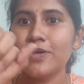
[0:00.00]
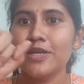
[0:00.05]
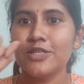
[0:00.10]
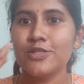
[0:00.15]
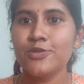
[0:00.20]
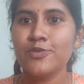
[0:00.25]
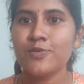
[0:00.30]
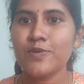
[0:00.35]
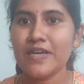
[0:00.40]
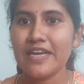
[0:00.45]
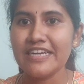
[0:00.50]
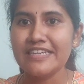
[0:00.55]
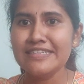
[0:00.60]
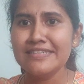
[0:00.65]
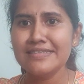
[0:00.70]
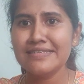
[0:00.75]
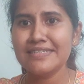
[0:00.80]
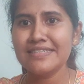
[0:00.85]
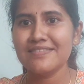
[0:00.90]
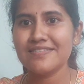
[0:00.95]
இருந்து உங்களை
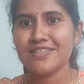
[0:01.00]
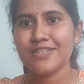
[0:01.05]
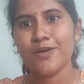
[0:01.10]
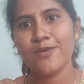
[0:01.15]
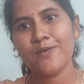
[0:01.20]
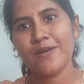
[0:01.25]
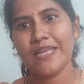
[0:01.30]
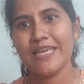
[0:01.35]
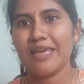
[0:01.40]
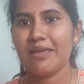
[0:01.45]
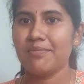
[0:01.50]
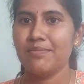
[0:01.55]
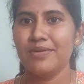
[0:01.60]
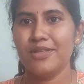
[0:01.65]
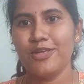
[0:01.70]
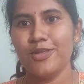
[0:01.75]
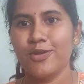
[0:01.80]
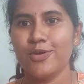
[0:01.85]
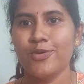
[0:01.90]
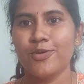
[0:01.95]
இழுத்துட்டு வந்தால் உங்களுக்கு
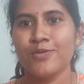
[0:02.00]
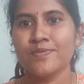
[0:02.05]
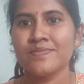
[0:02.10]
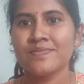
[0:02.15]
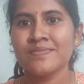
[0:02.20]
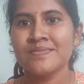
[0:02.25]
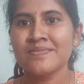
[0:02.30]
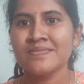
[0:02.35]
எப்படி இருக்கும்